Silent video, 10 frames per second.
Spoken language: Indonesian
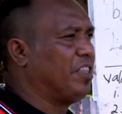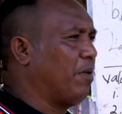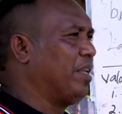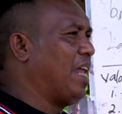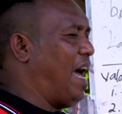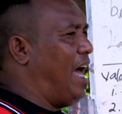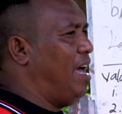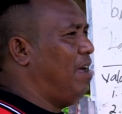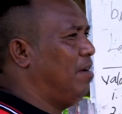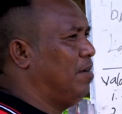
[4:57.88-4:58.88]
vitamina
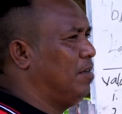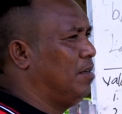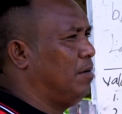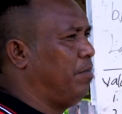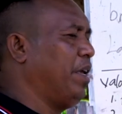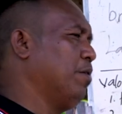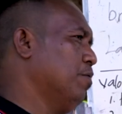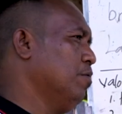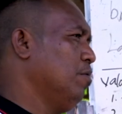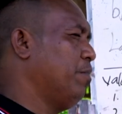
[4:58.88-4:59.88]
A,
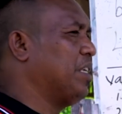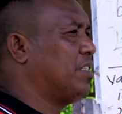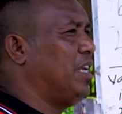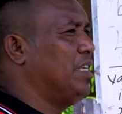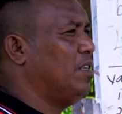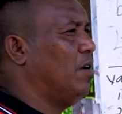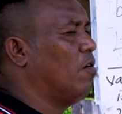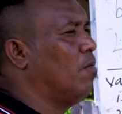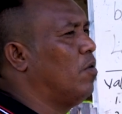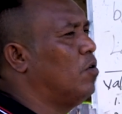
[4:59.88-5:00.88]
B1, B6,
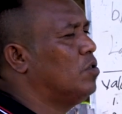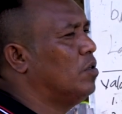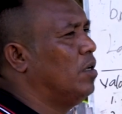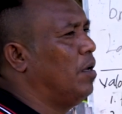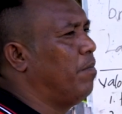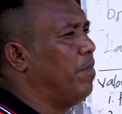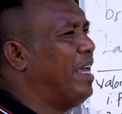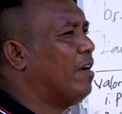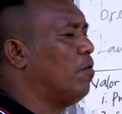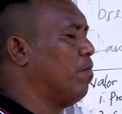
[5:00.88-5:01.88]
nomos,
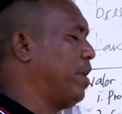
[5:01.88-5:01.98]
B